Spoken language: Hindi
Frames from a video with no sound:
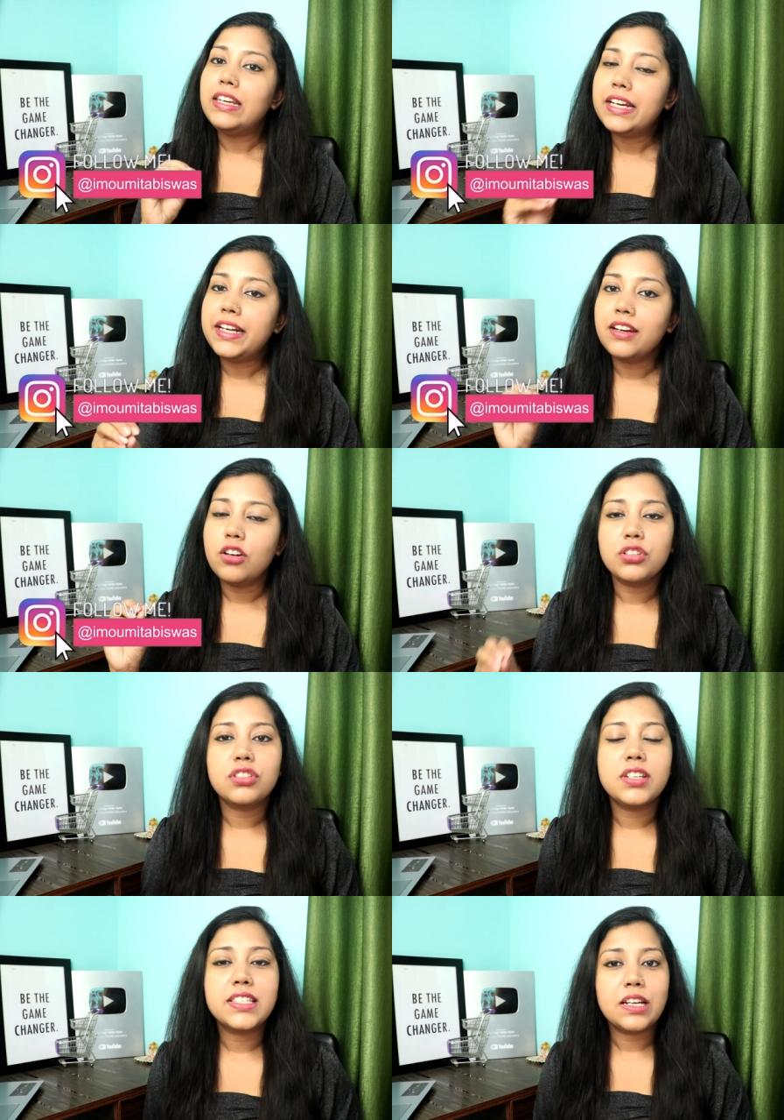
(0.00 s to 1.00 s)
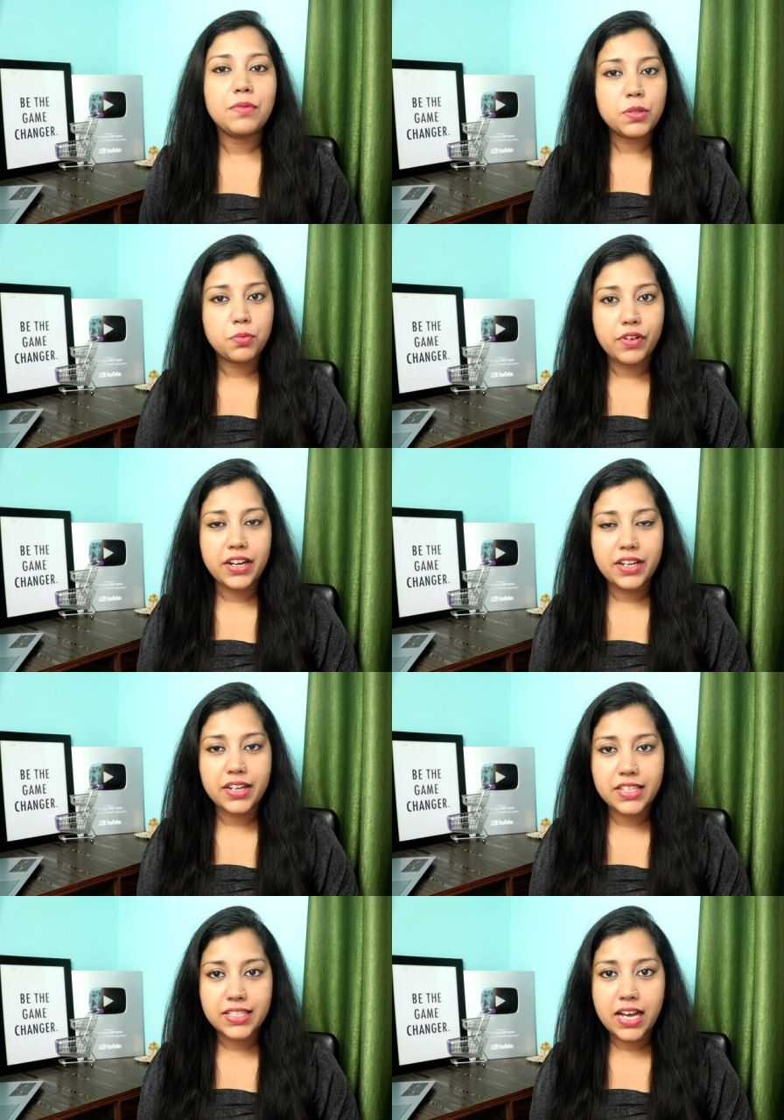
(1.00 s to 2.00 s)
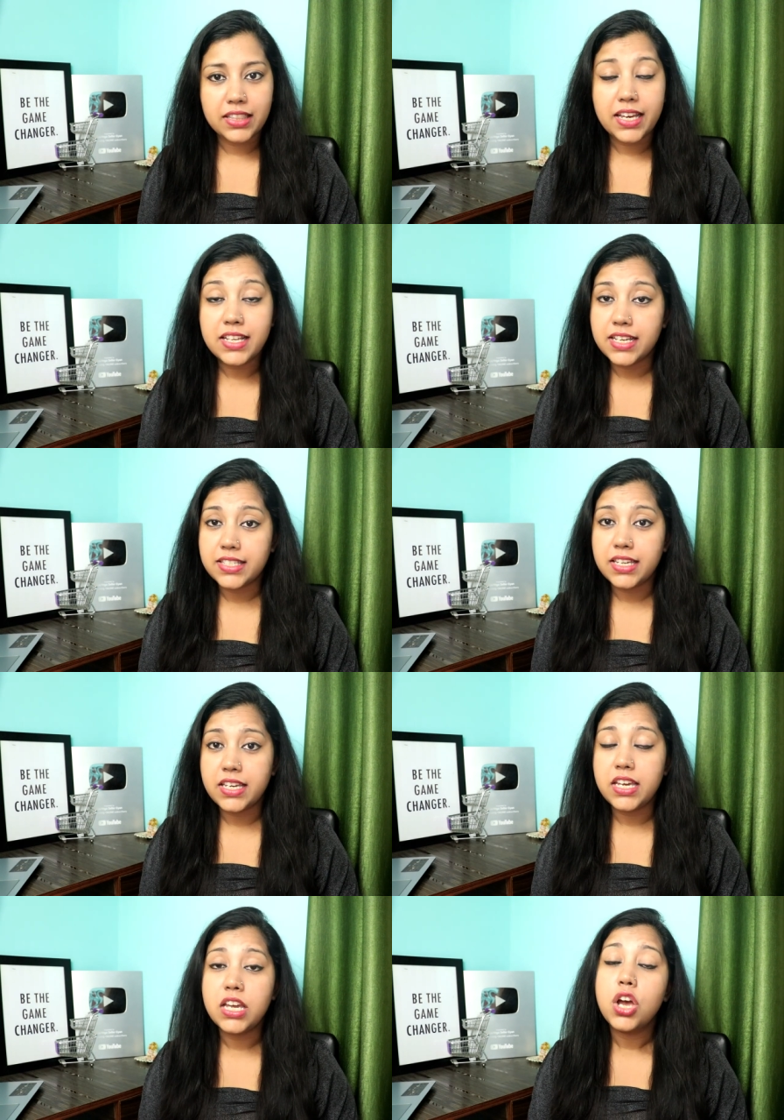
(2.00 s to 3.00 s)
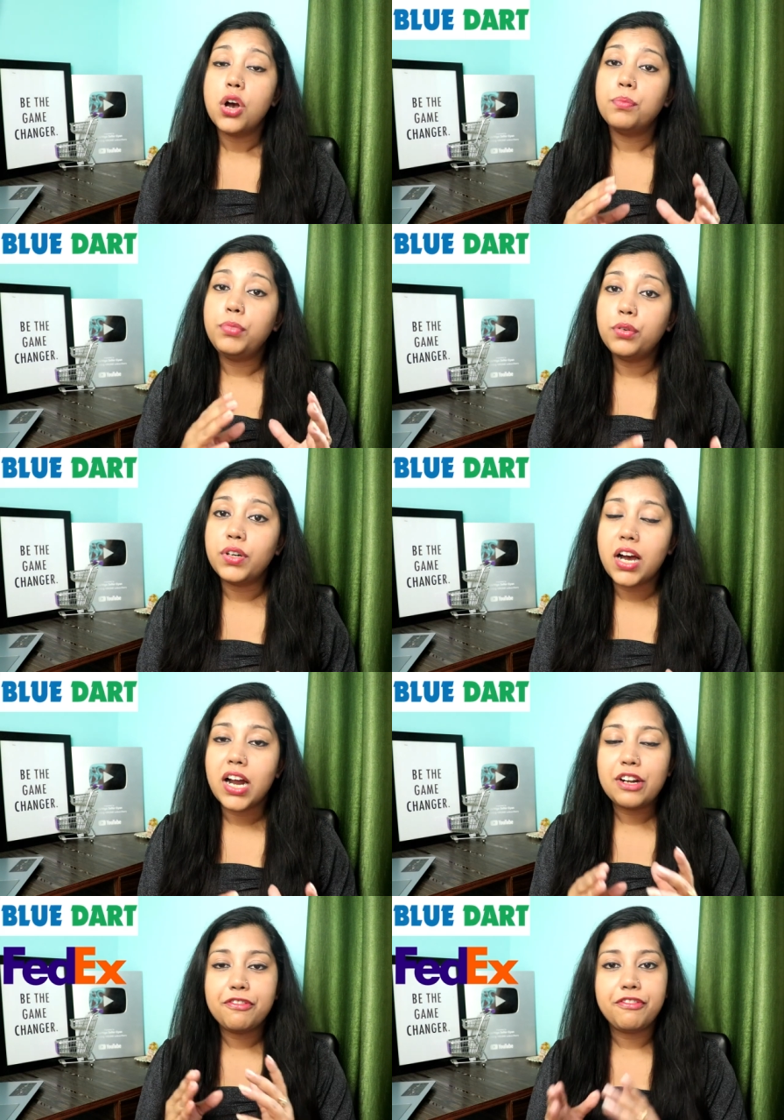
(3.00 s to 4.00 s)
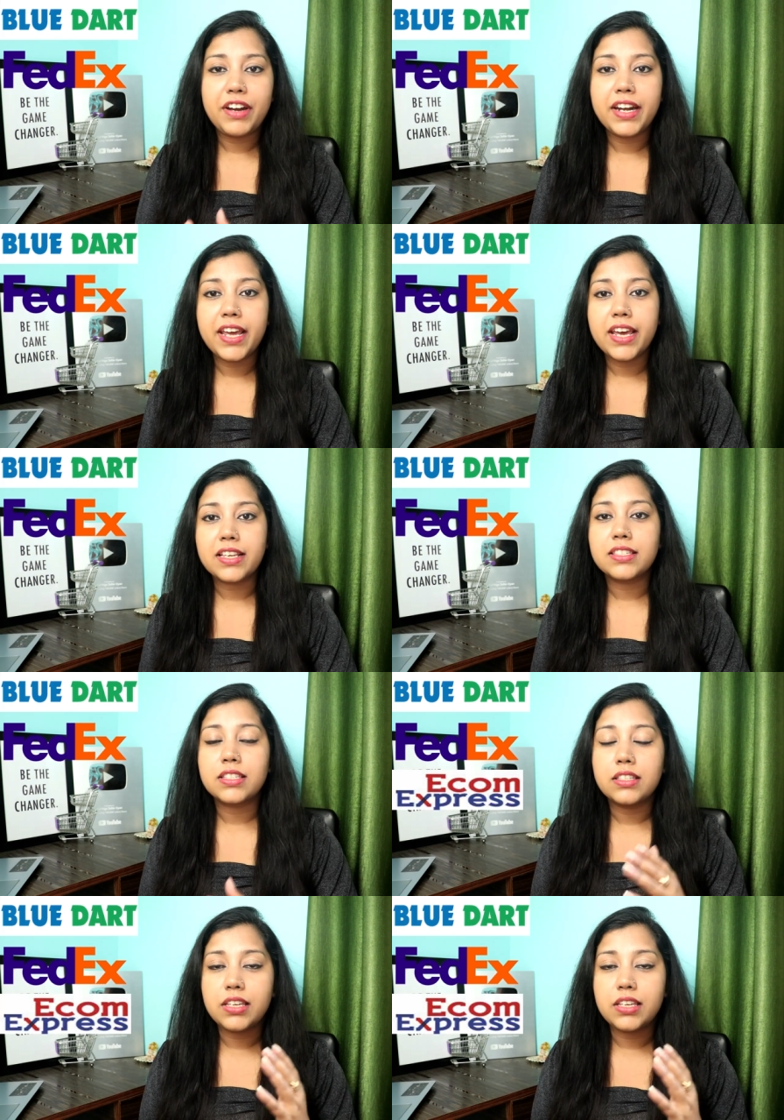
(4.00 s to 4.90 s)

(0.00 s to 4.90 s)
लीडिंग लॉजिस्टिक सर्विस प्रोवाइडर के साथ है जैसे कि ब्लू डार्ट फेडेक्स